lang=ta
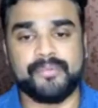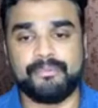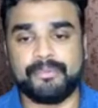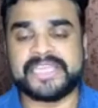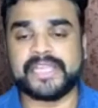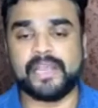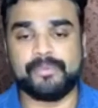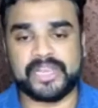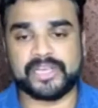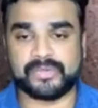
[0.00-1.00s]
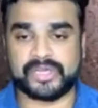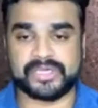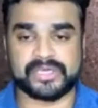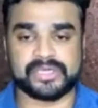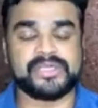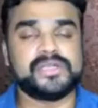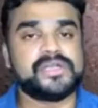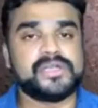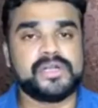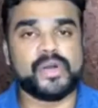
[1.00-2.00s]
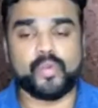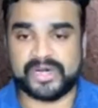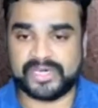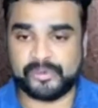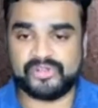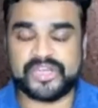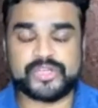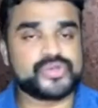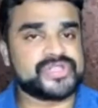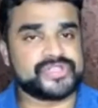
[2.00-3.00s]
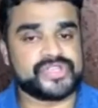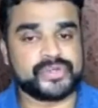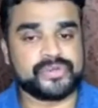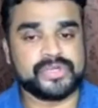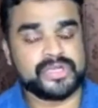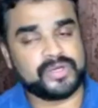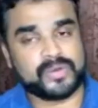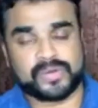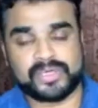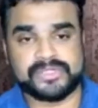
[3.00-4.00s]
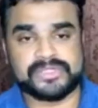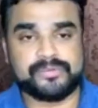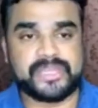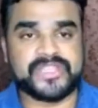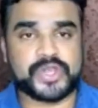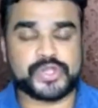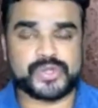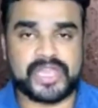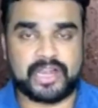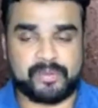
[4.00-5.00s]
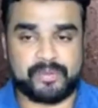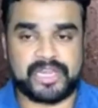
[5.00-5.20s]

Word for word: மெயின் ஹெல்ப்லைன் நம்பர் இங்கே இருக்குது ஒன் டபுள் ஃபைவ் டூ சிக்ஸ் ஜீரோ உங்களுக்கு வந்து மத்திய அரசுடைய ஹெல்ப்லைன்